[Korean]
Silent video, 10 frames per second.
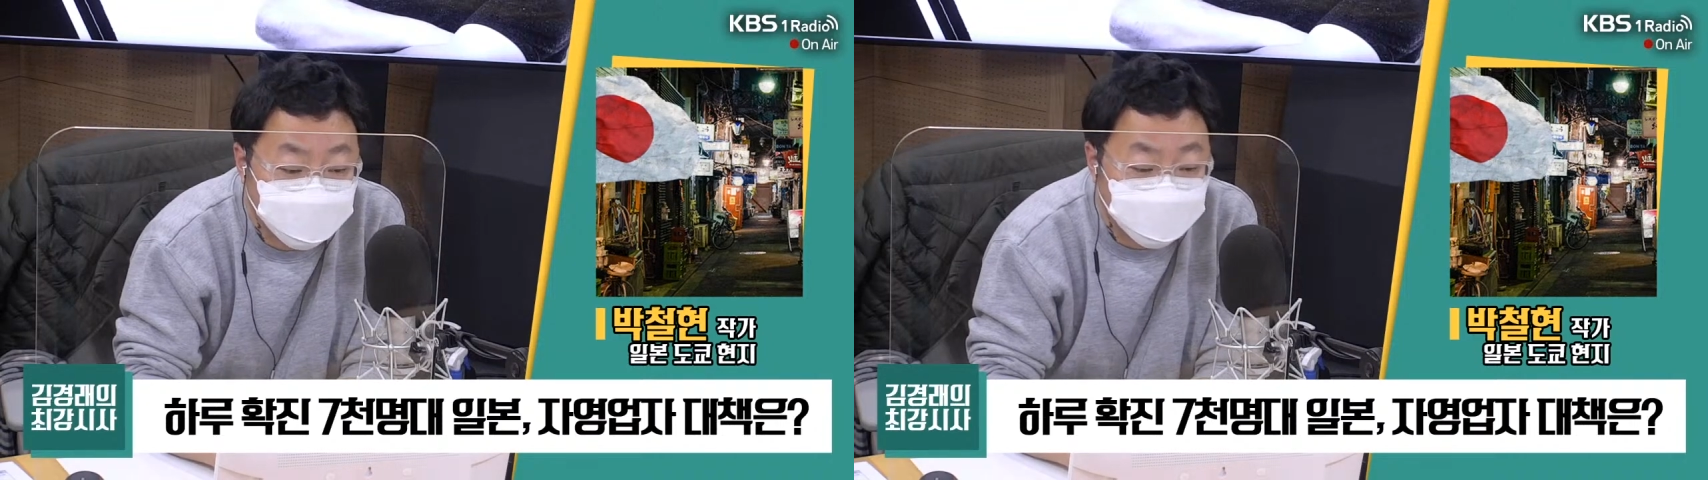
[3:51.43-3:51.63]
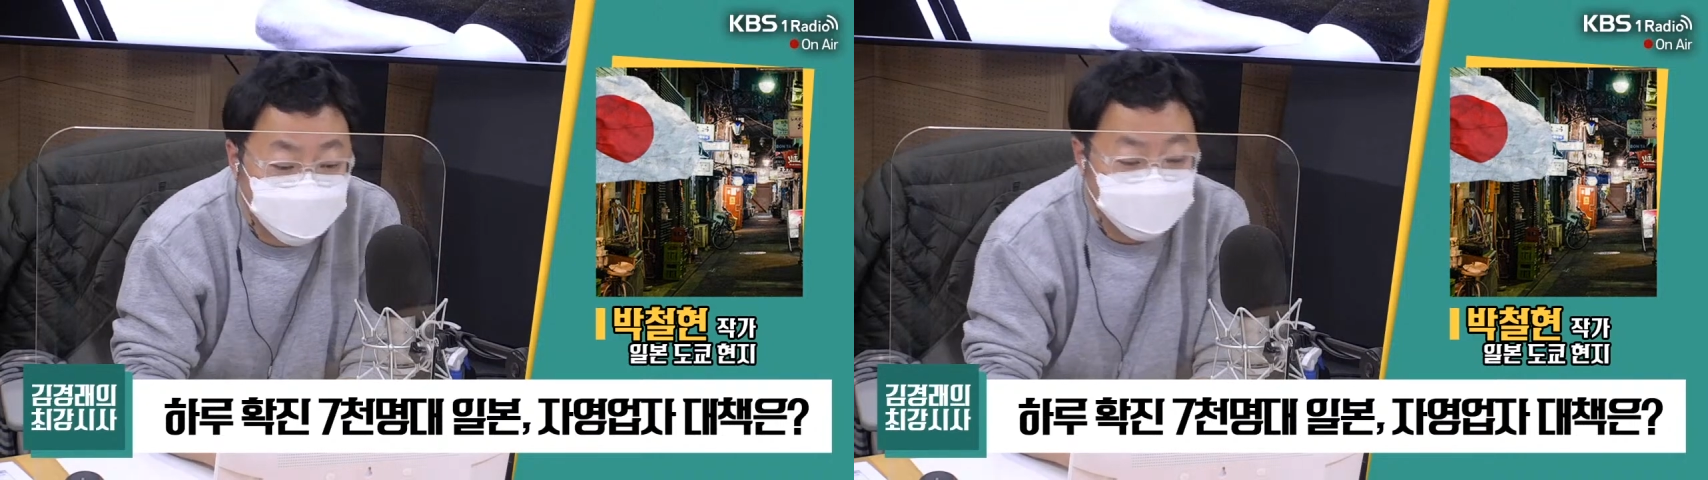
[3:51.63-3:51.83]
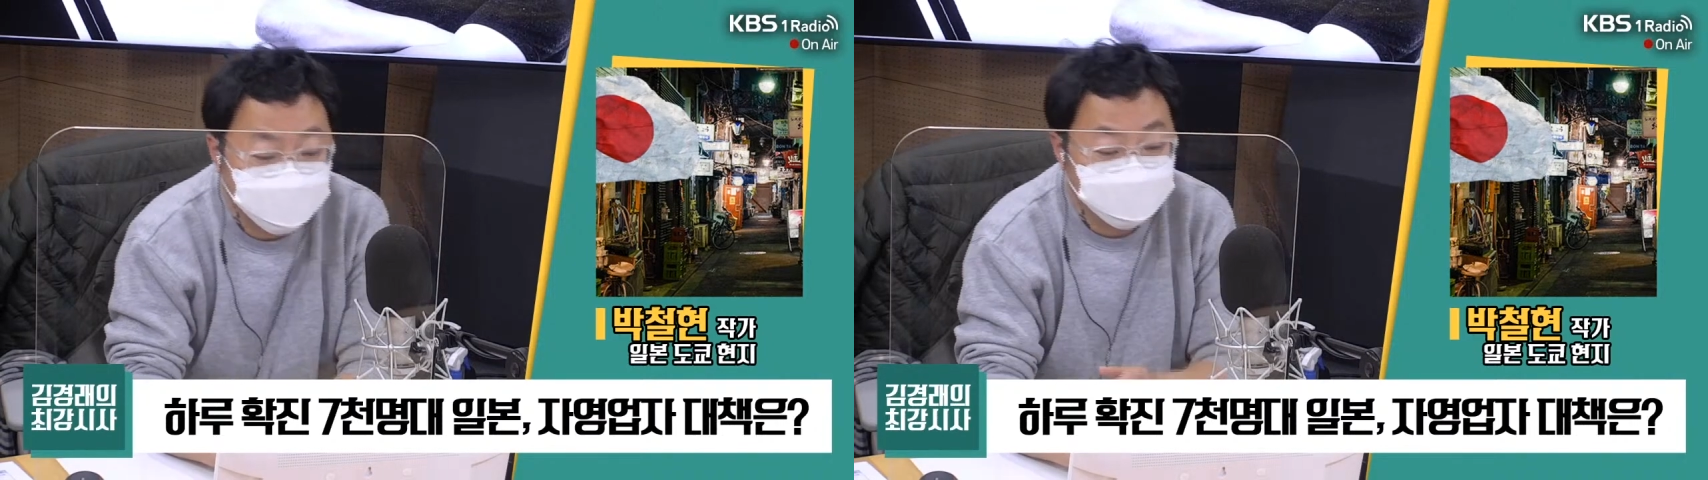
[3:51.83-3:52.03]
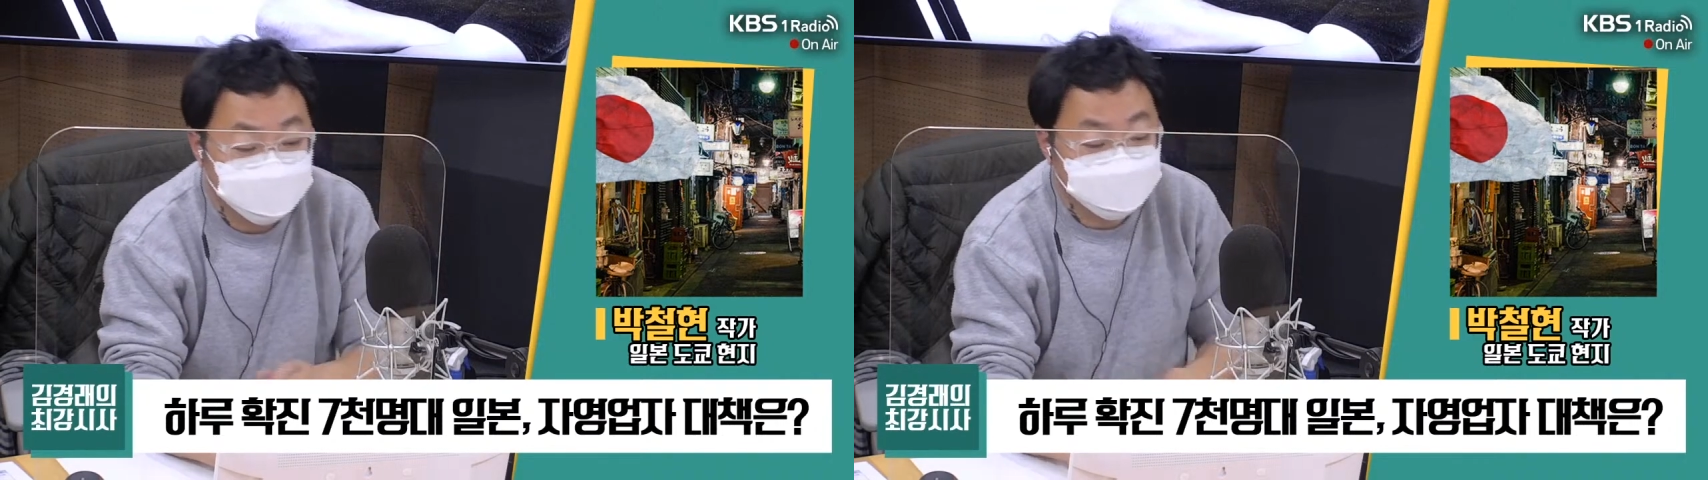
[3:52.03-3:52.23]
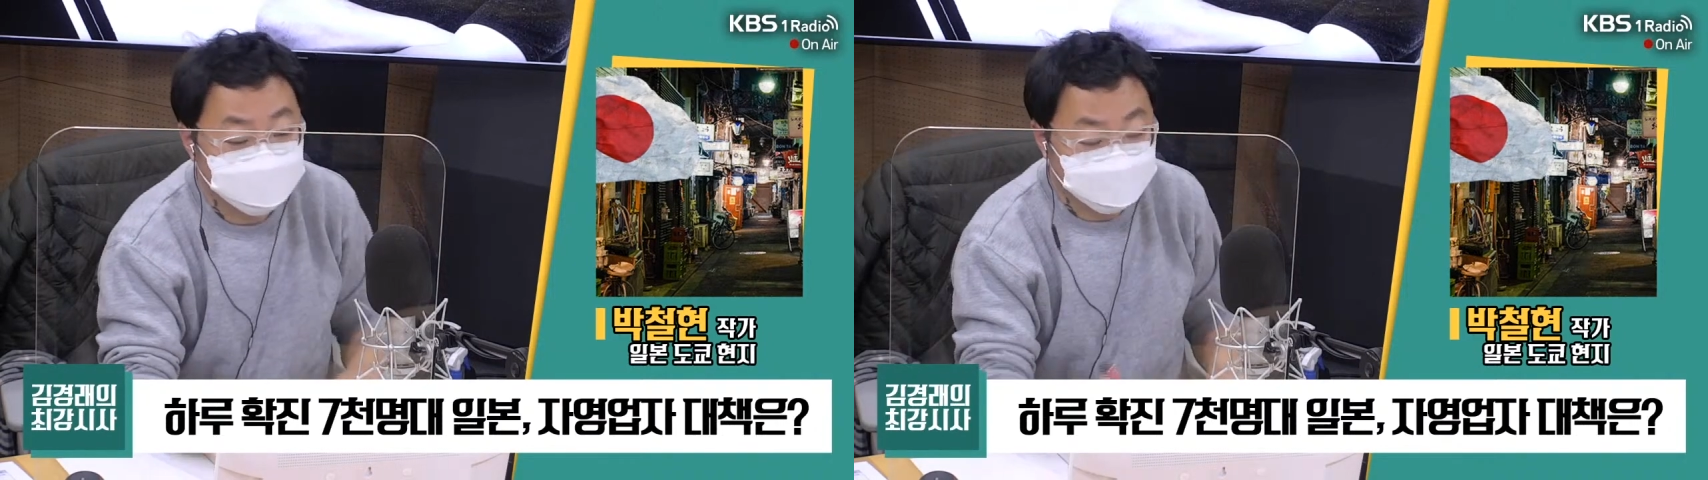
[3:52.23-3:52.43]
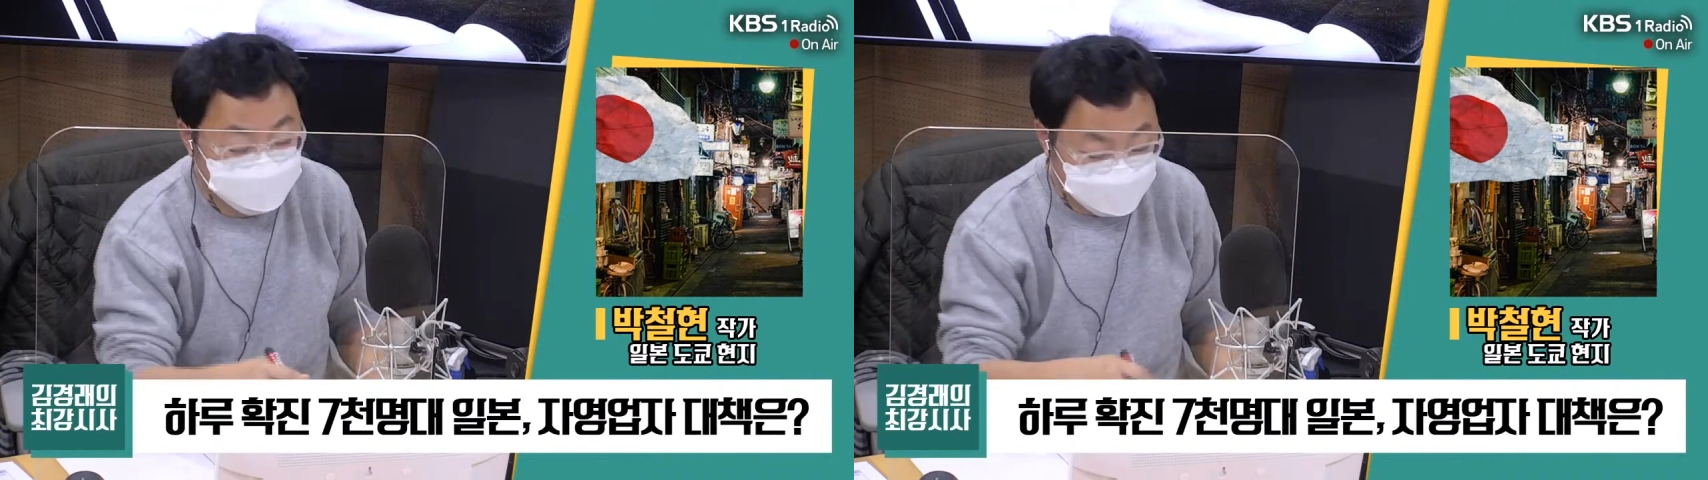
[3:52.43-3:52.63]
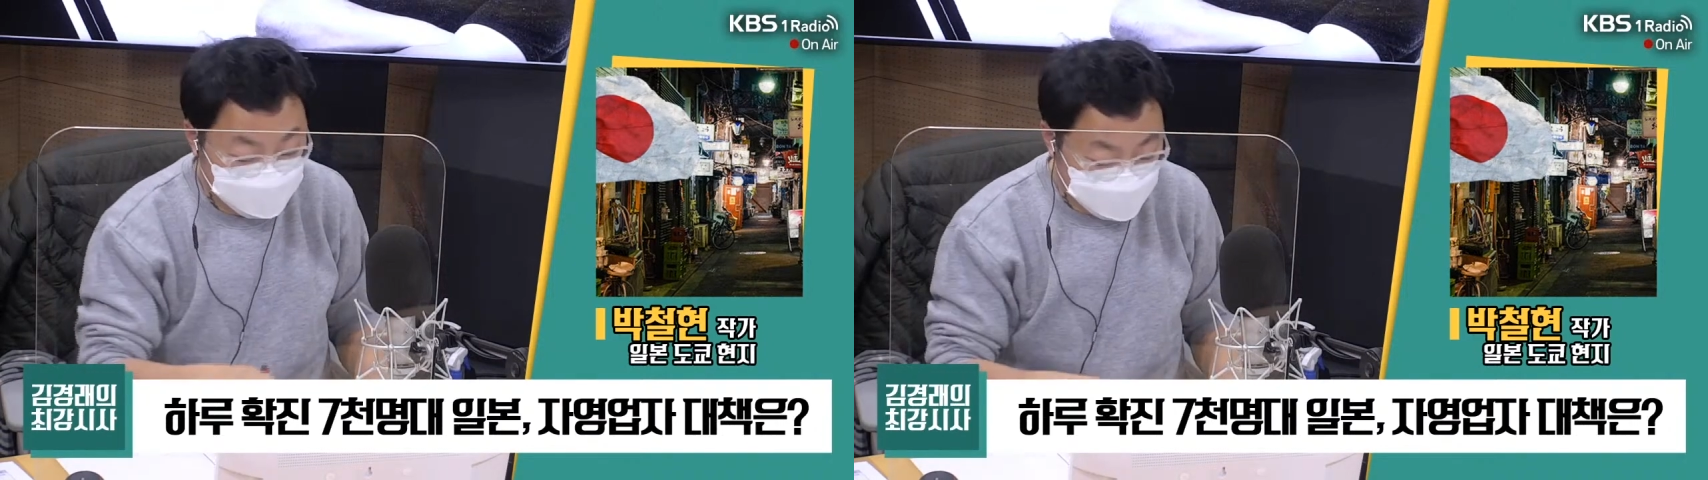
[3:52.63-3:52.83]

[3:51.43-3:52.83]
그 보통